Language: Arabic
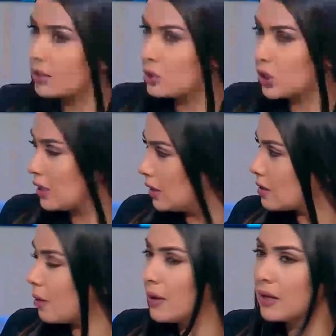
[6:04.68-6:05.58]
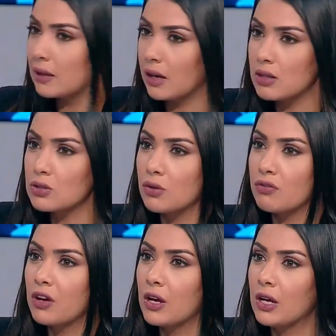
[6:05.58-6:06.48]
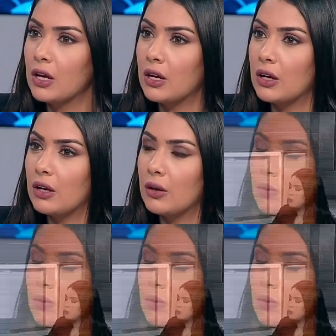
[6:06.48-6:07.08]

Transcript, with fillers: نتيجة الإصابات القصف مم. آه،